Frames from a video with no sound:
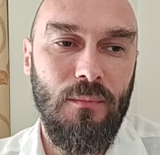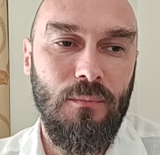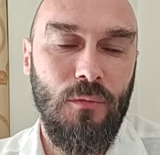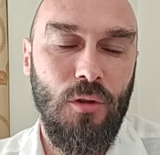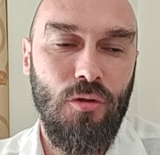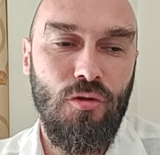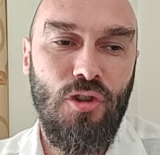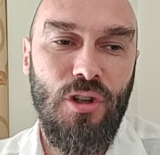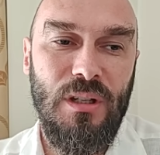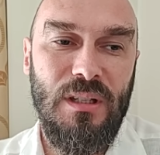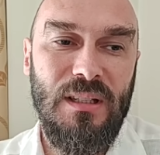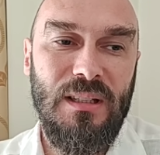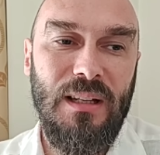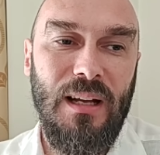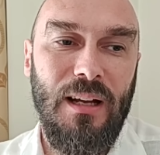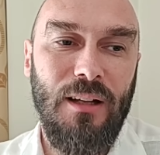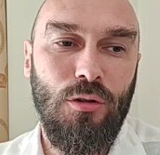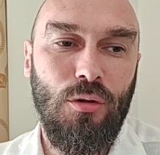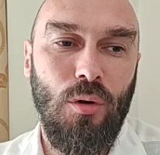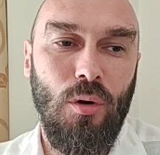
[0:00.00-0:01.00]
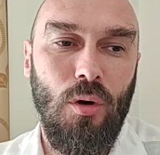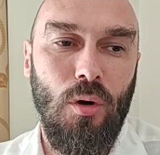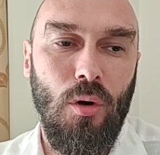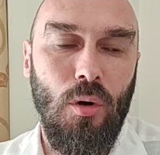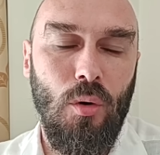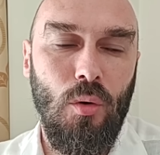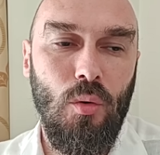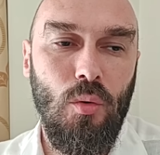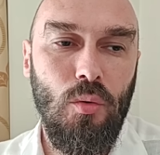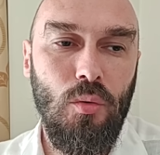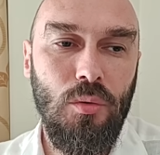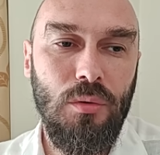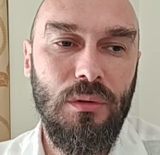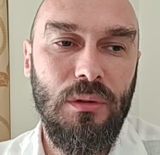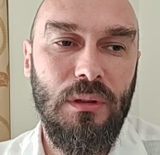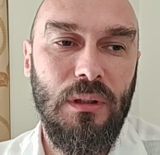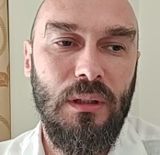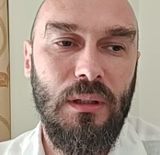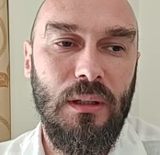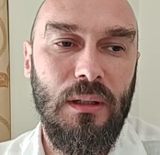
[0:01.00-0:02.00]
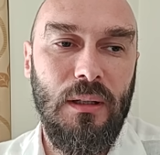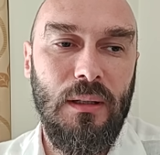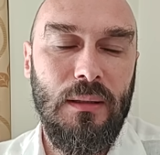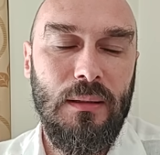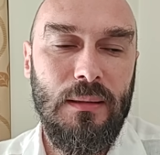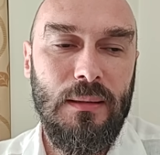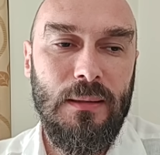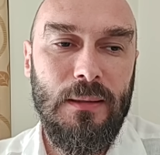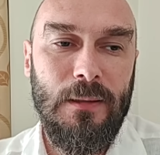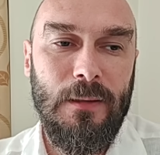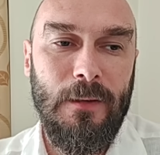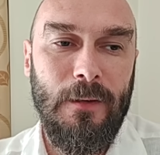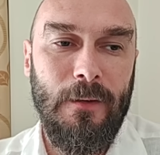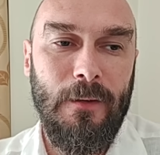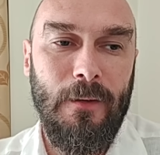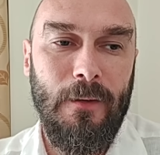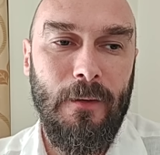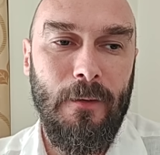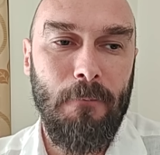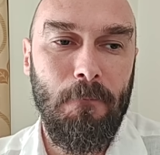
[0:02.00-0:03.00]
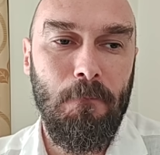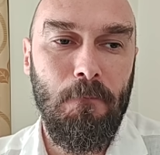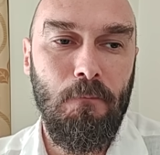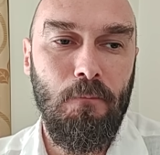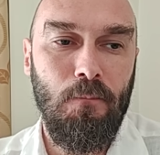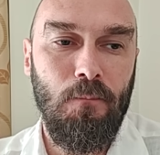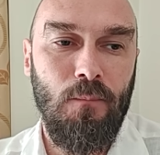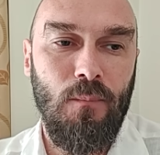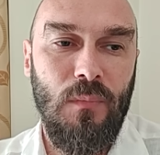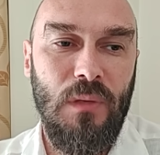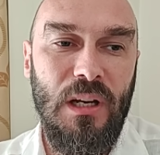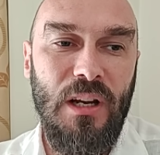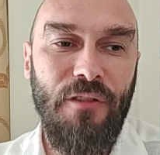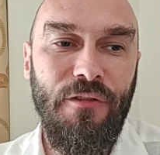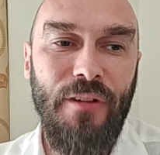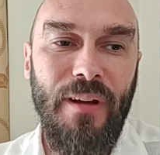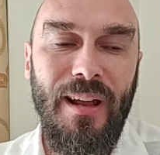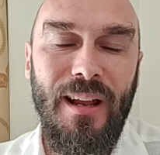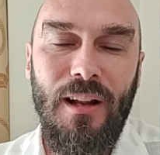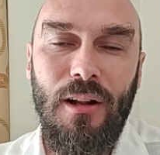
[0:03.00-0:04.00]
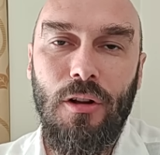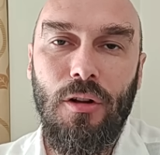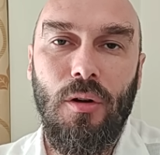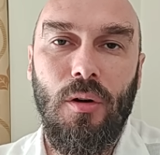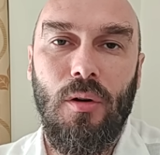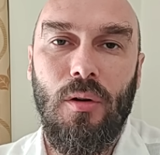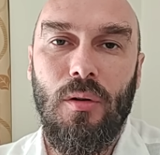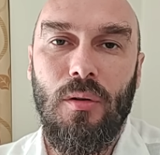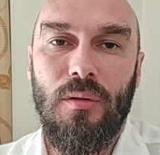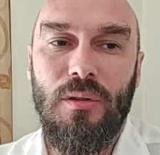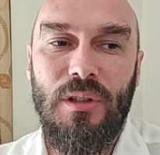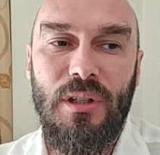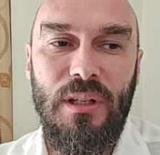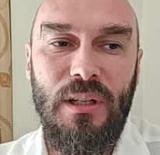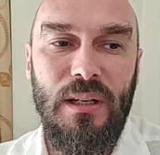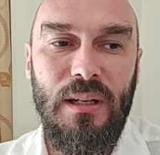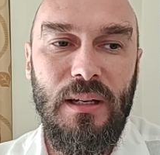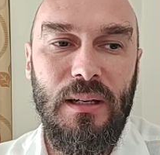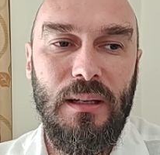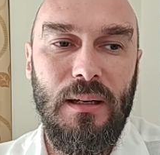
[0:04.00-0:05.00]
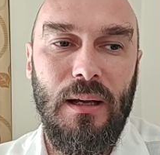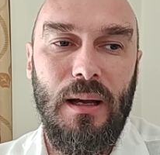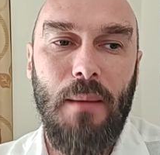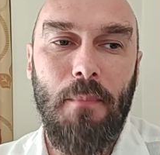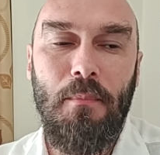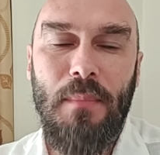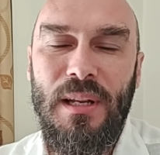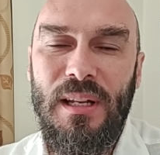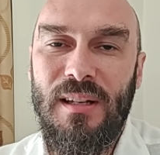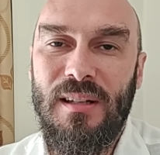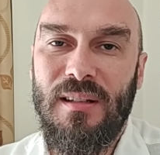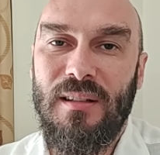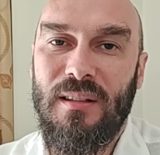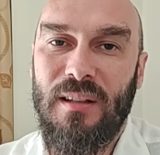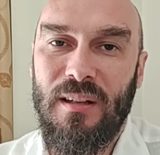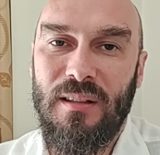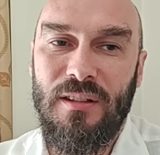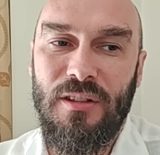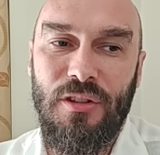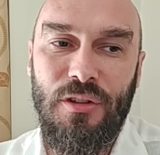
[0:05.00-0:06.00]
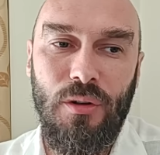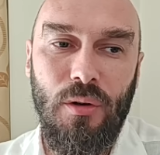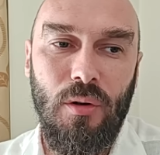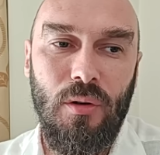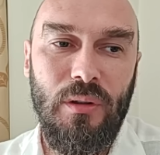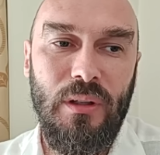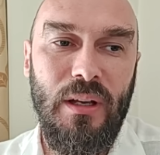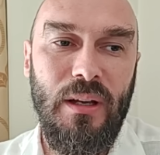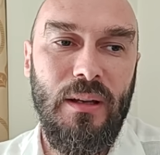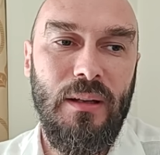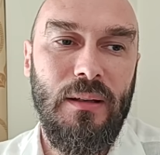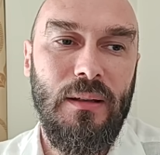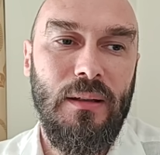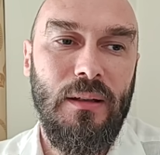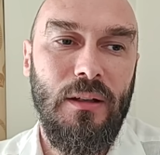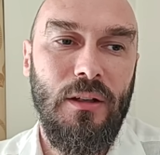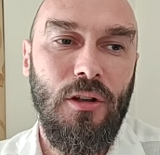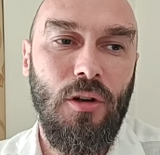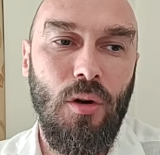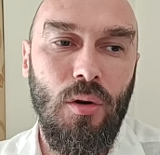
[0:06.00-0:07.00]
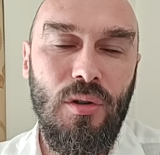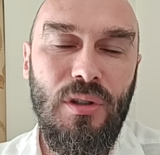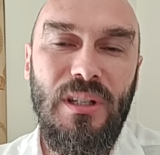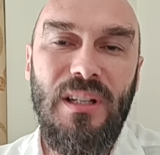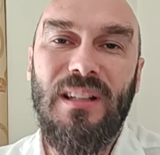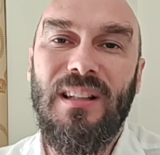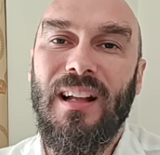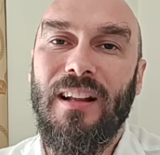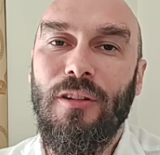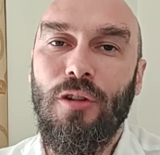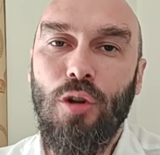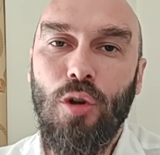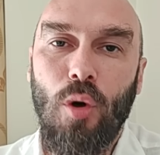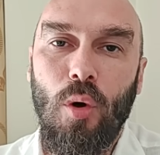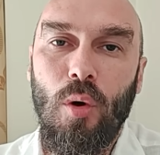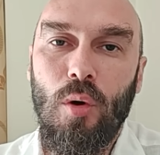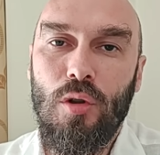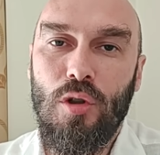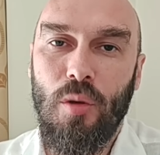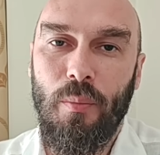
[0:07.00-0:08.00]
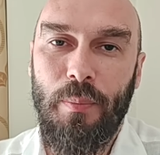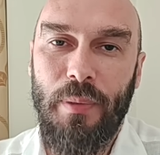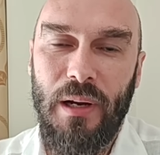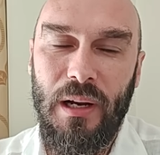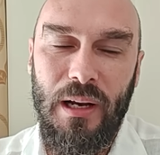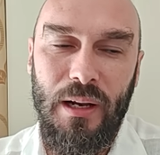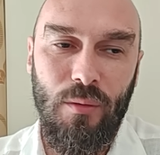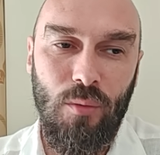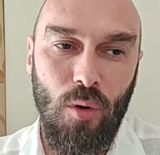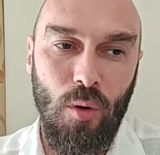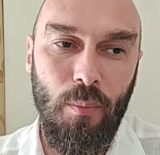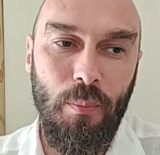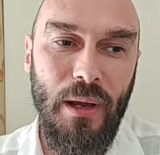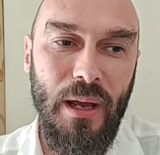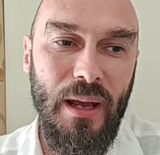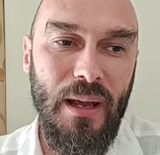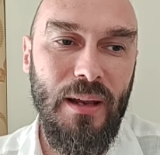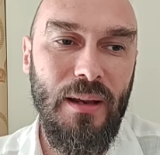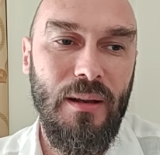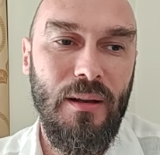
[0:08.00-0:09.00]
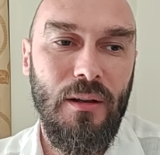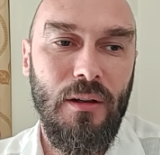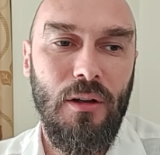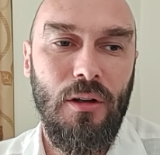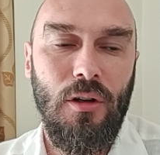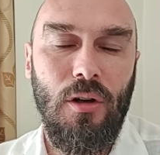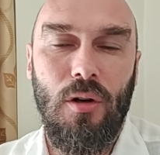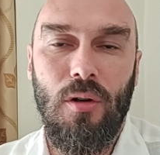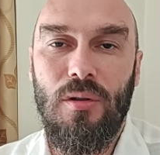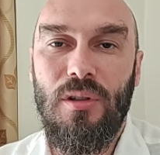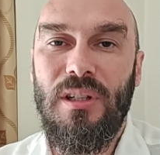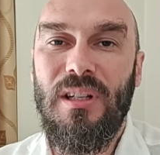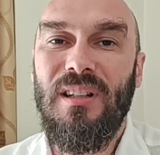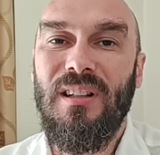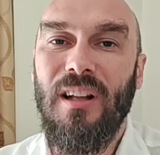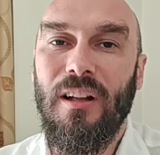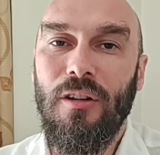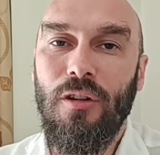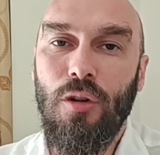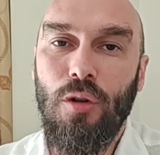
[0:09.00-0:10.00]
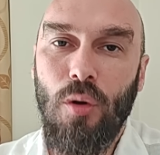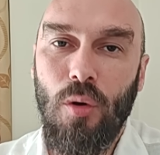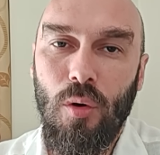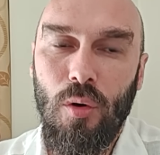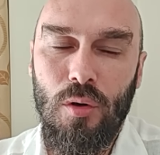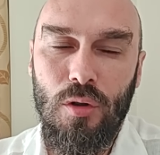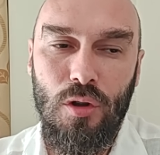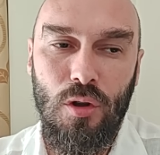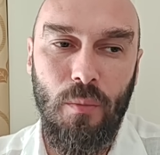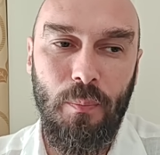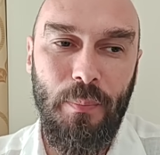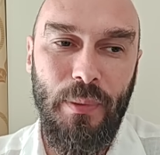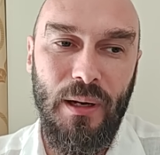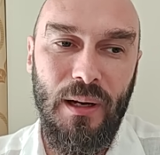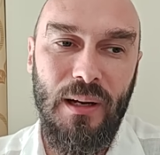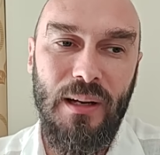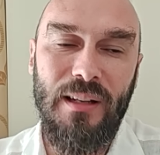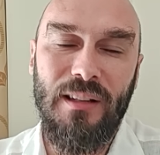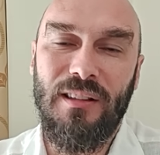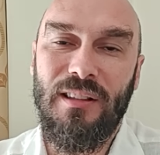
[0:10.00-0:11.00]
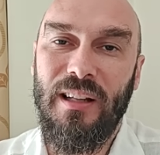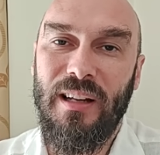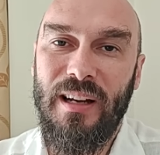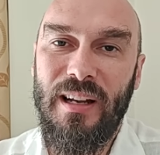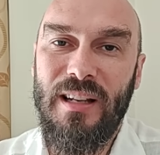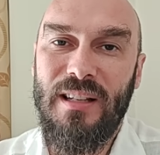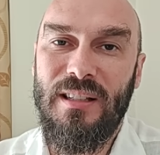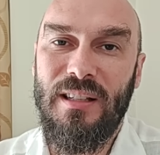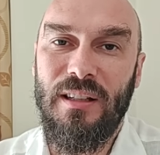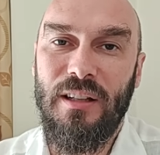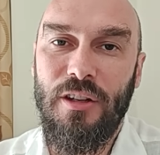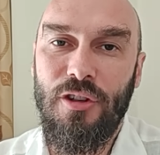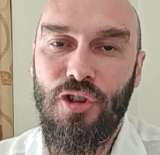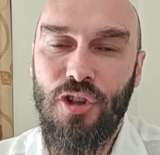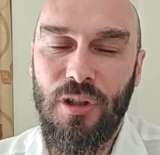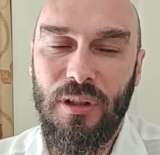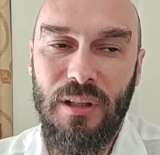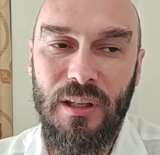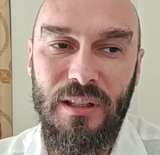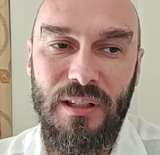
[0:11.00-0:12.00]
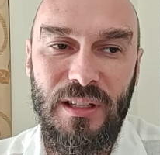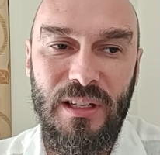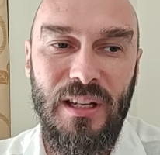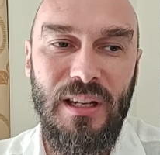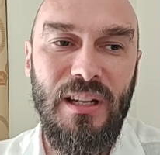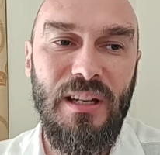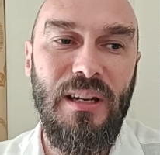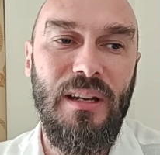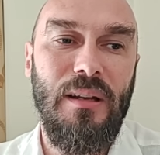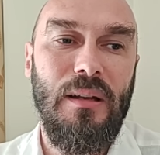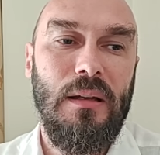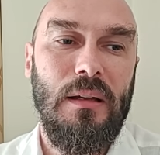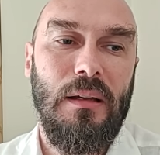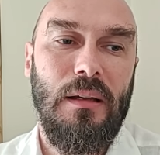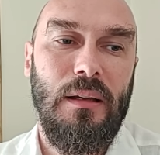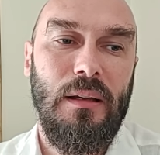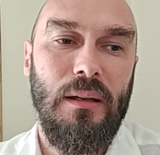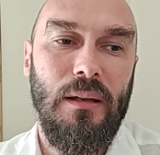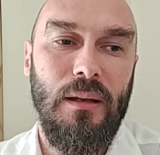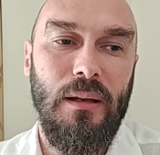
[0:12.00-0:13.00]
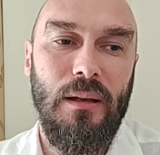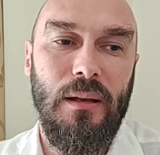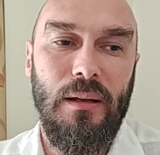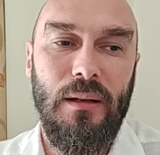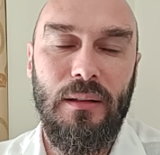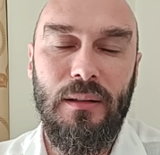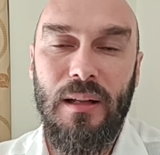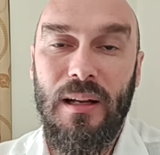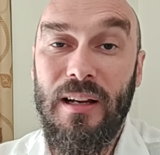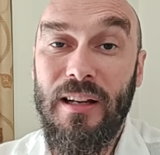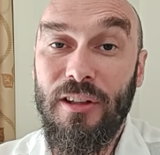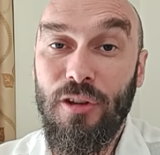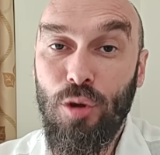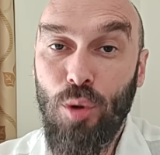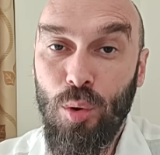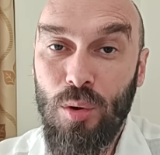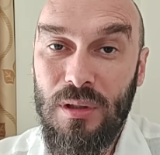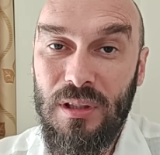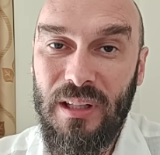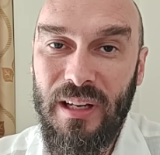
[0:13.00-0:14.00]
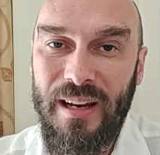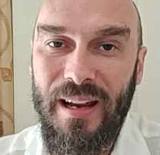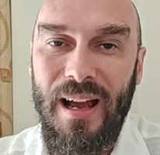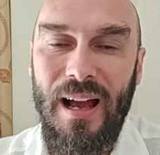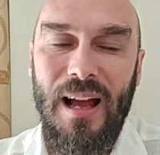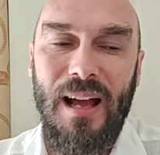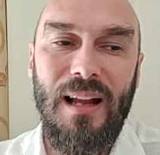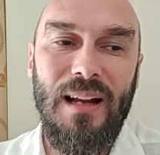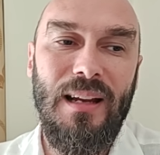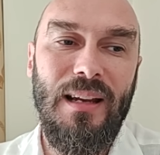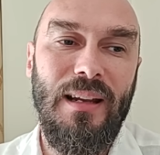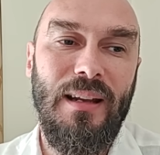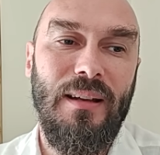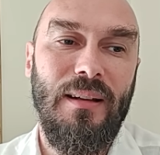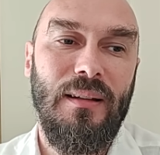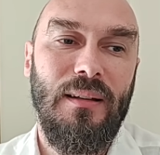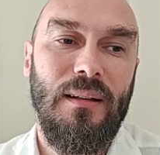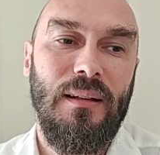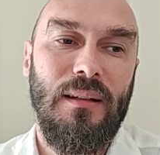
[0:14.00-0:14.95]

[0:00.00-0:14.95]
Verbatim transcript: non c'è stato un ehm, livello di amministrazione così dannoso per gli europei, così dannoso per gli interessi dei cittadini, eh, degli industriali,